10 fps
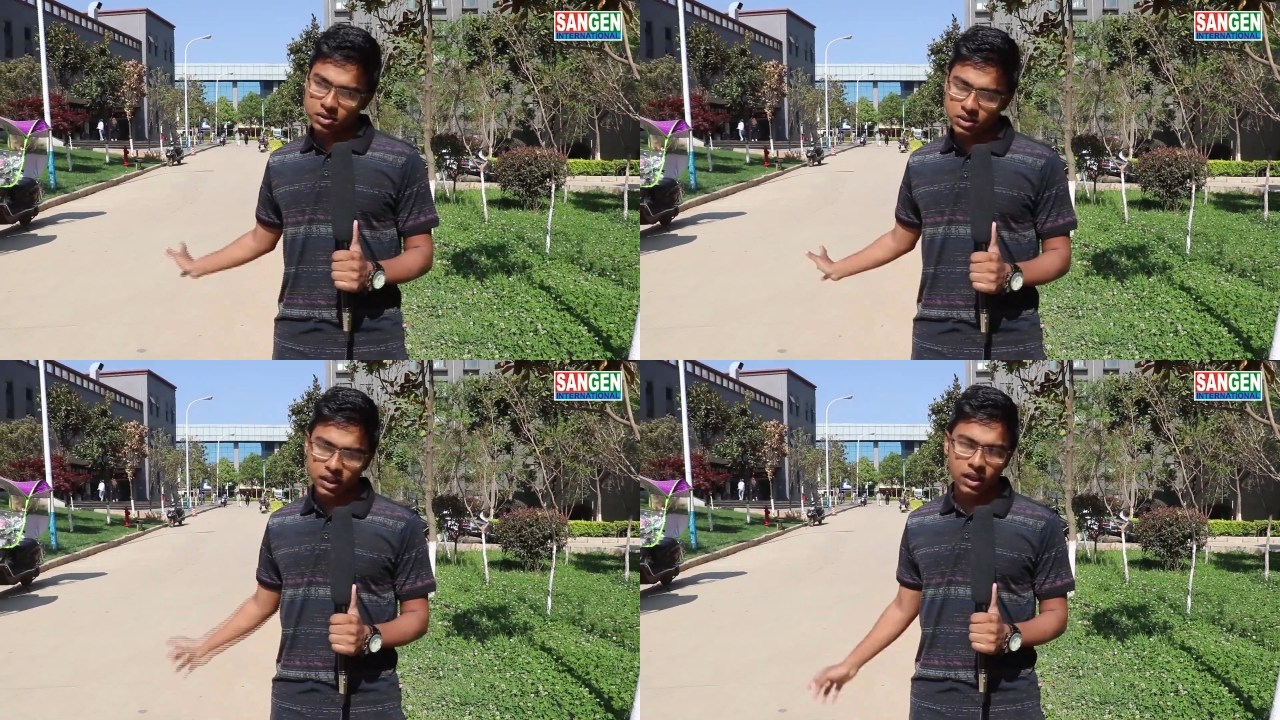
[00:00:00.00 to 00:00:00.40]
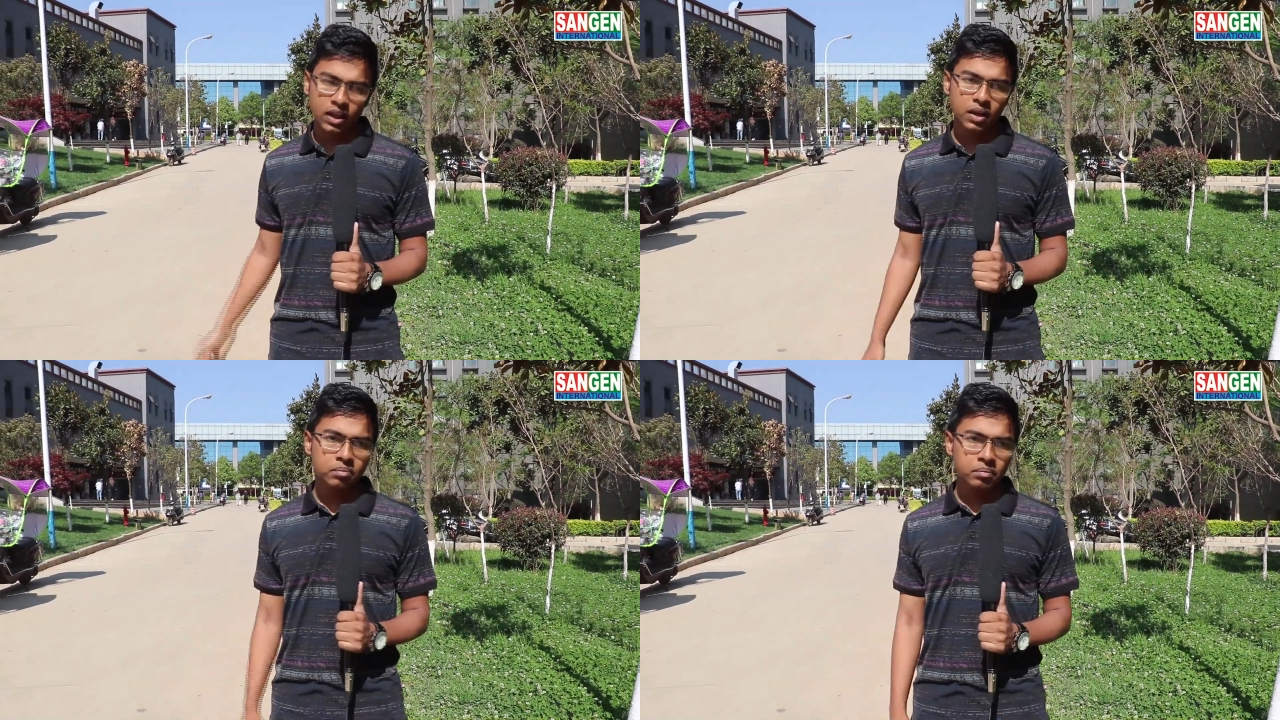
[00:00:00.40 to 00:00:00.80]

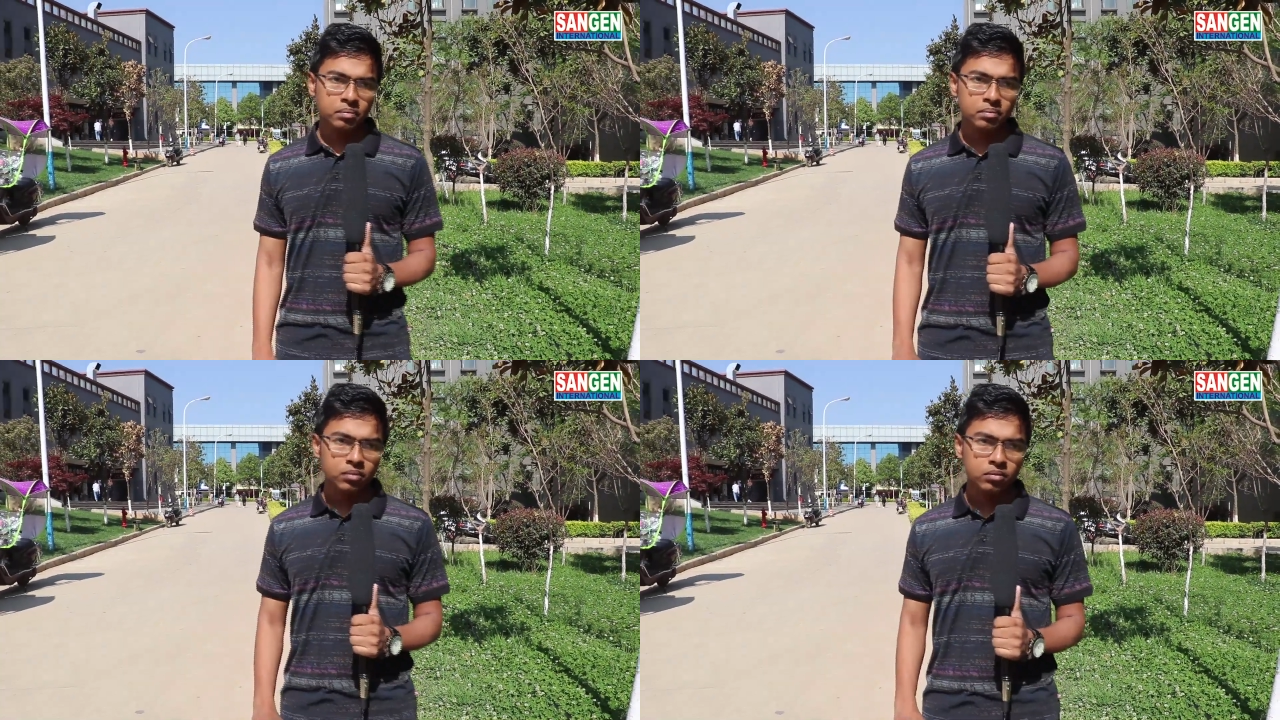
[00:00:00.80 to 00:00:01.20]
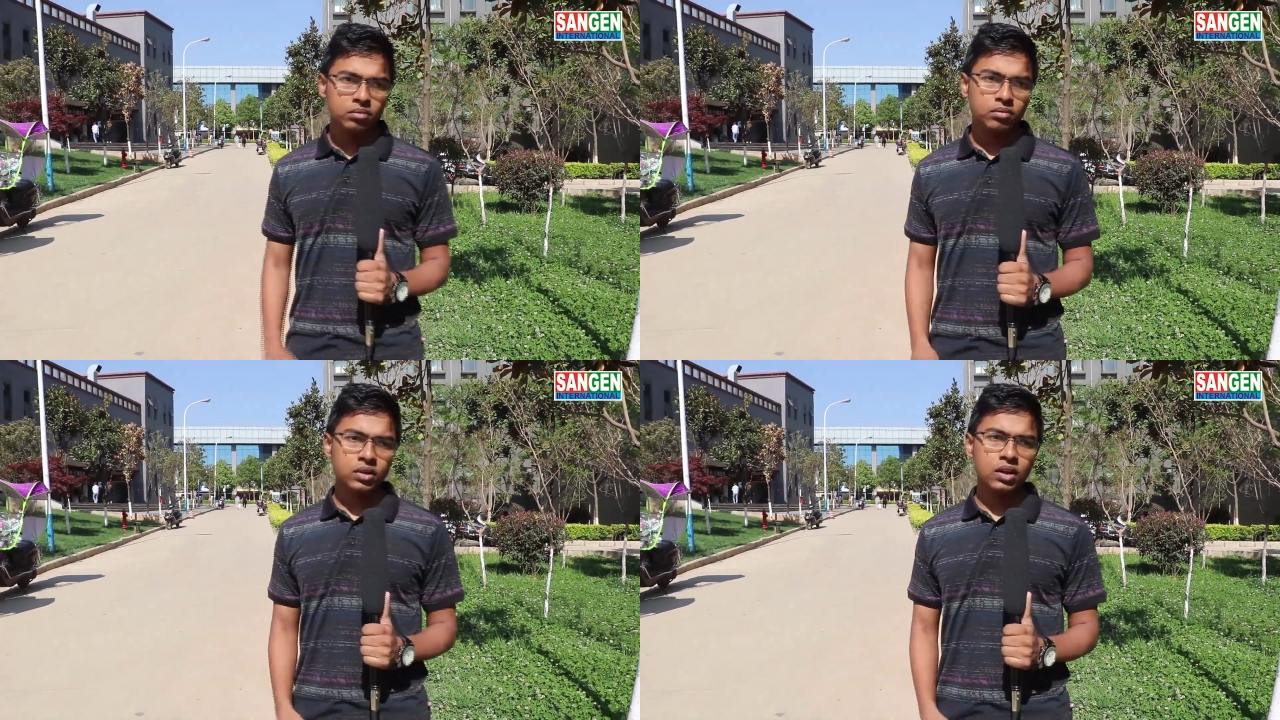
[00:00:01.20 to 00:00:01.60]
সেখানে
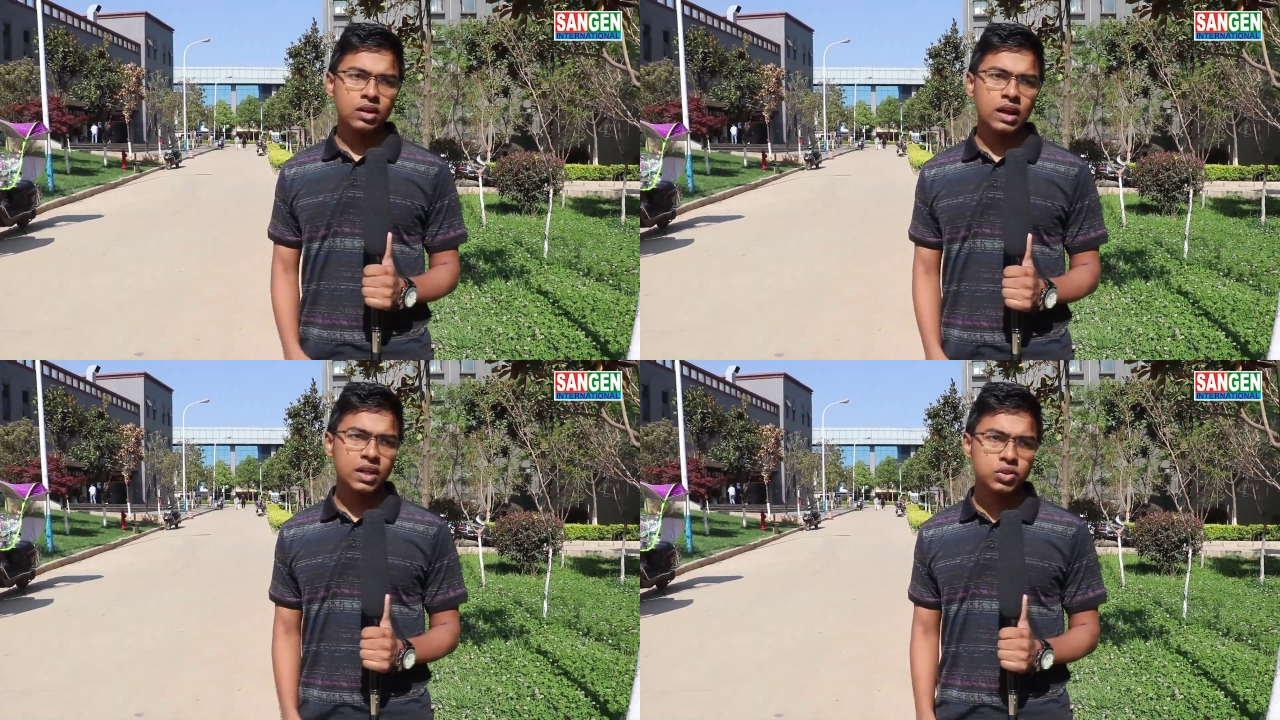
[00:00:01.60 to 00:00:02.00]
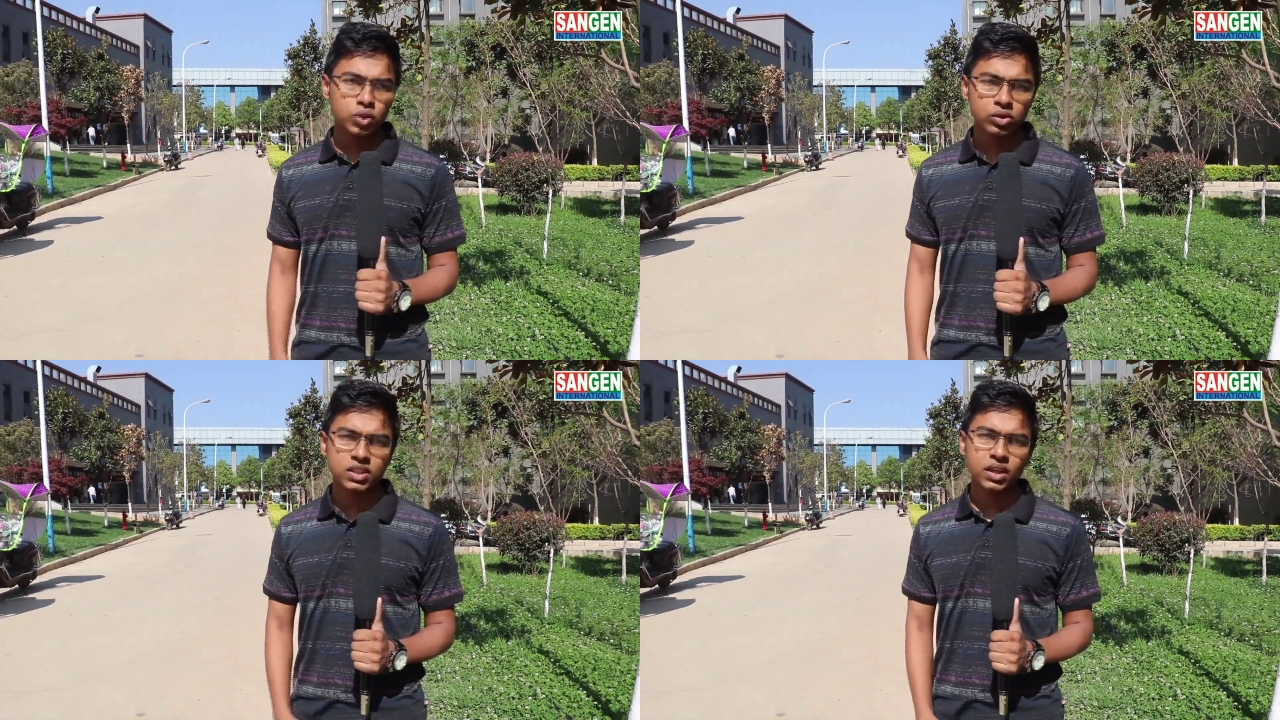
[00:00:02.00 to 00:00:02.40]
কাজ
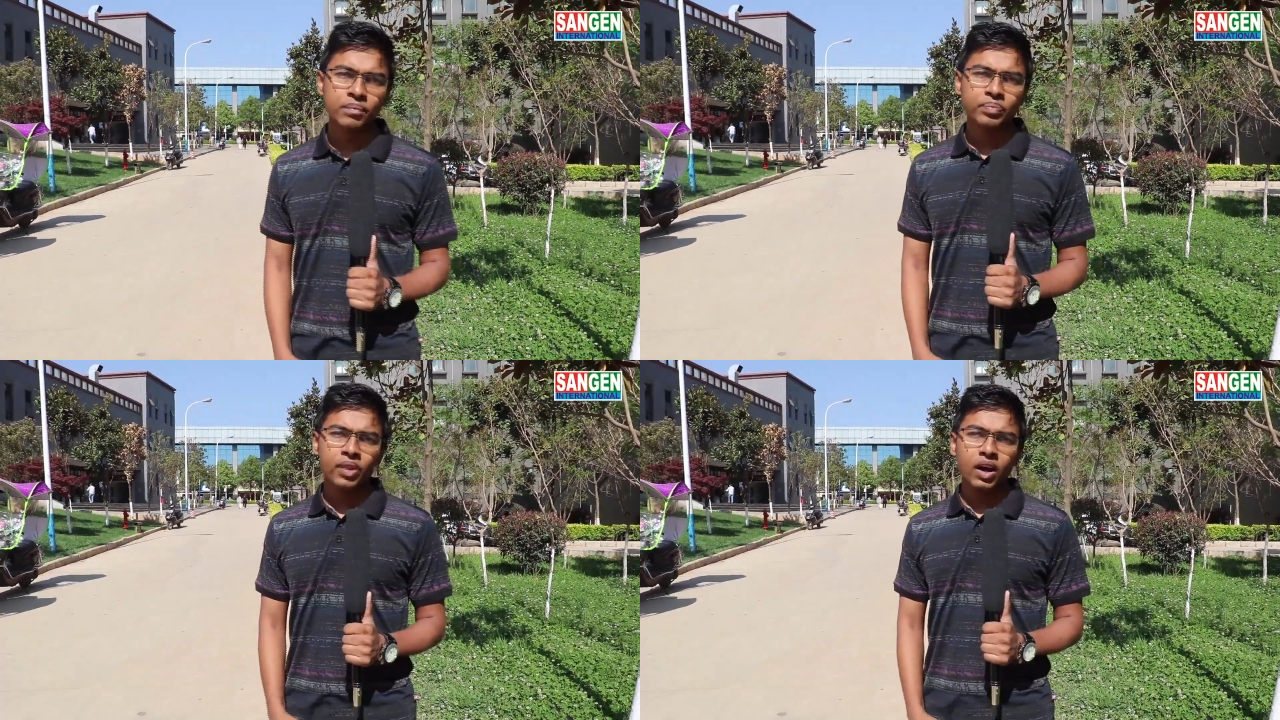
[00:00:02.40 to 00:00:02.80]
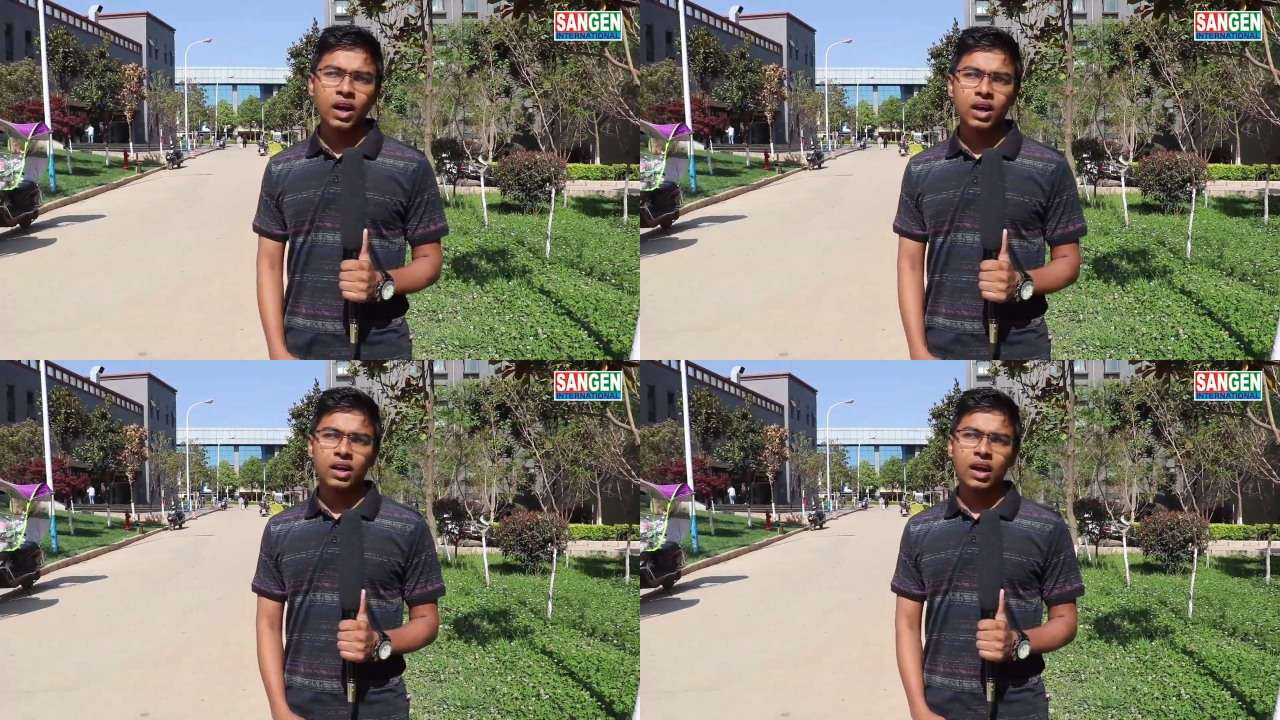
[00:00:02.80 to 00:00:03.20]
চলছে
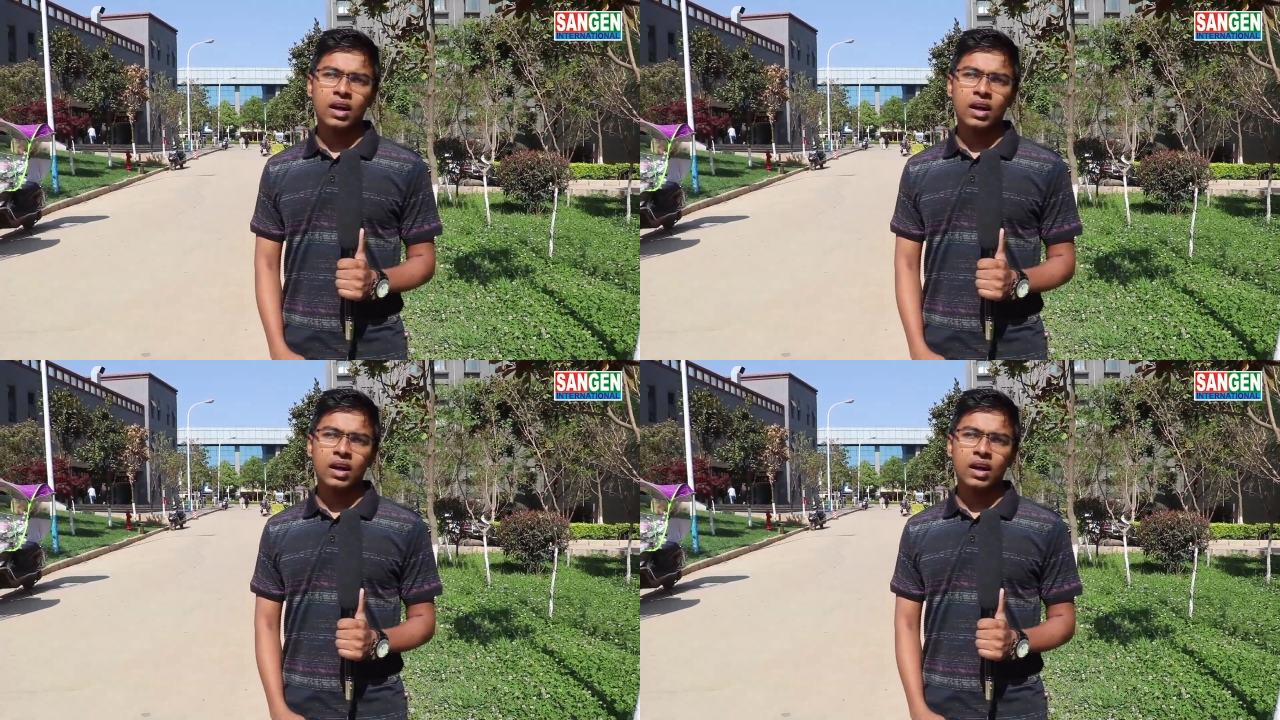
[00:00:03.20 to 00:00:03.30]
আর